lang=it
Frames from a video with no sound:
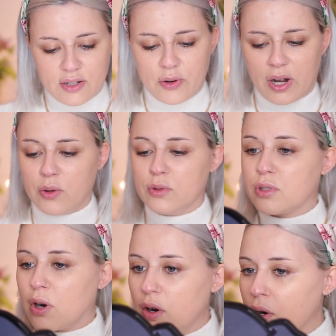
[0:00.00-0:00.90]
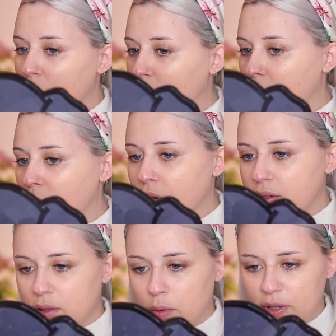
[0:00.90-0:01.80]
ora controllo eh,
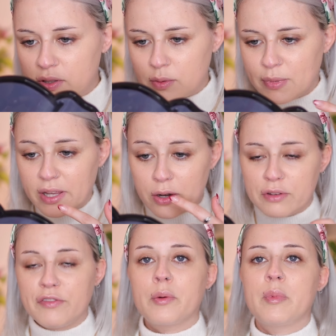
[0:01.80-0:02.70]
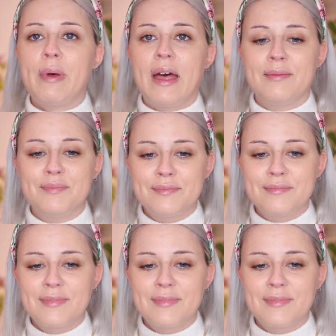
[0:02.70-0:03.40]
se l'ho messo in maniera uniforme, beh,